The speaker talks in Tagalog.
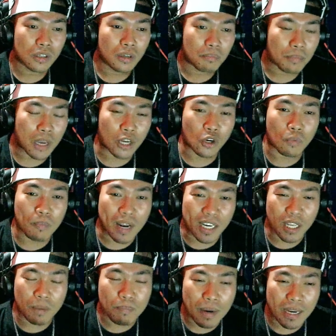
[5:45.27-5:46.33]
Pero
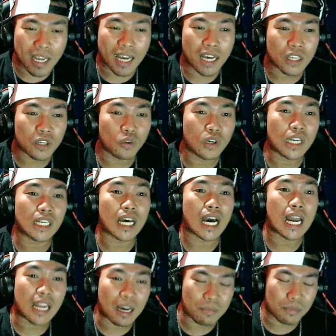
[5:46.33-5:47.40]
mali pala yung
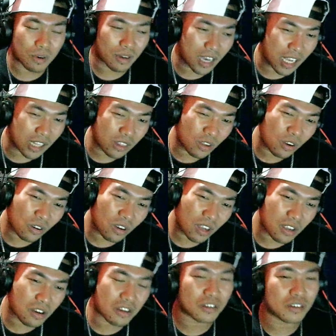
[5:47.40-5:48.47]
hinala mo. Ito ako
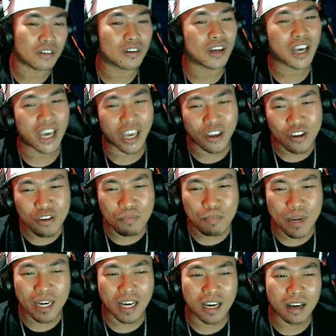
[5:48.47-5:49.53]
ngayon, no. Eh yun yung
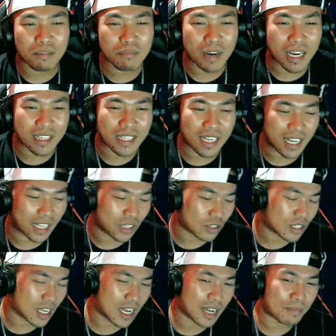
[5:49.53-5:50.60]
pinakang maganda rito
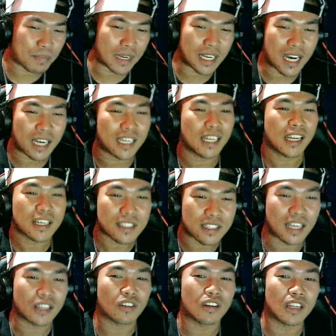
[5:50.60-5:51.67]
sa pinaka lyrics
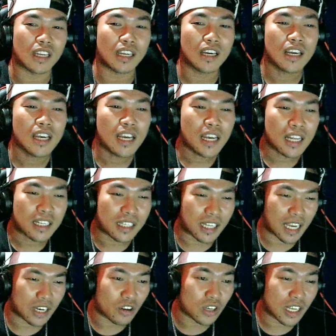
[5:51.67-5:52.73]
nito ni ni
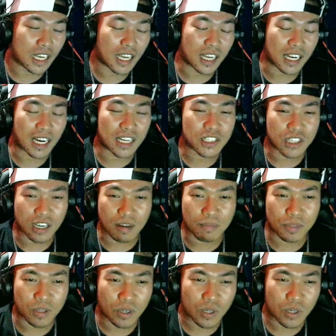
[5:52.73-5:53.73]
ano ni Release Scrum, no.